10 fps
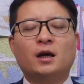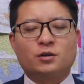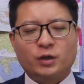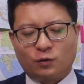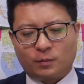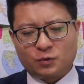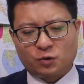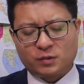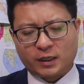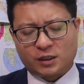所以，我们
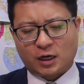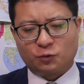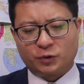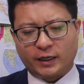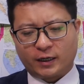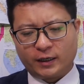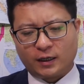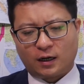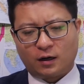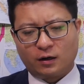从这个角度也可以
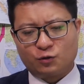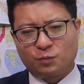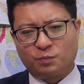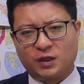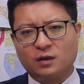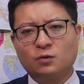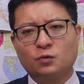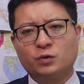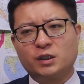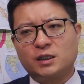好好的去评
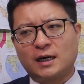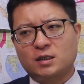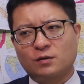估一下，